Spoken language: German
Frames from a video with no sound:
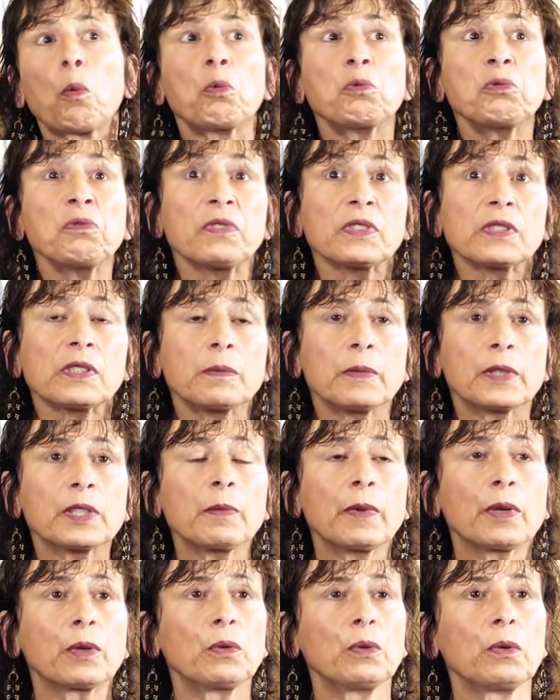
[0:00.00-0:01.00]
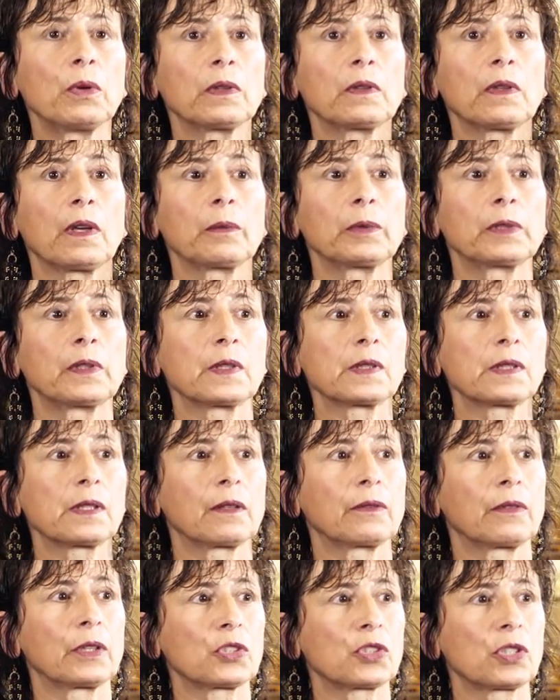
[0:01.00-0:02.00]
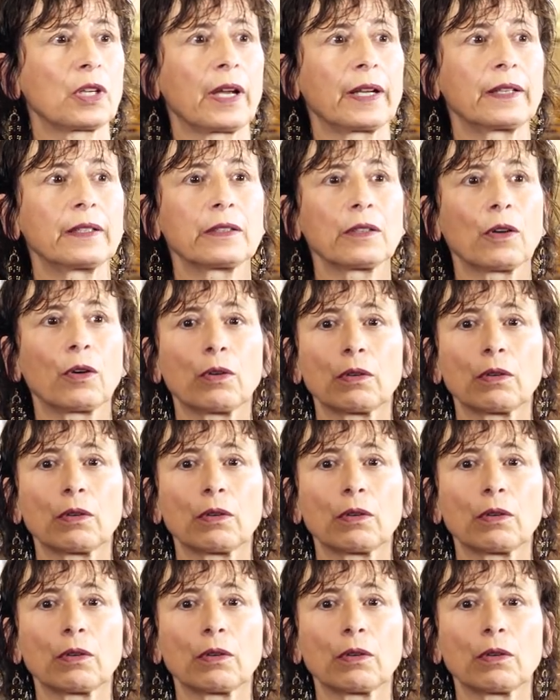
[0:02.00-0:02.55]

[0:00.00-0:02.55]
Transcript: Und was ich manchmal gehört habe, dass ja wahrscheinlich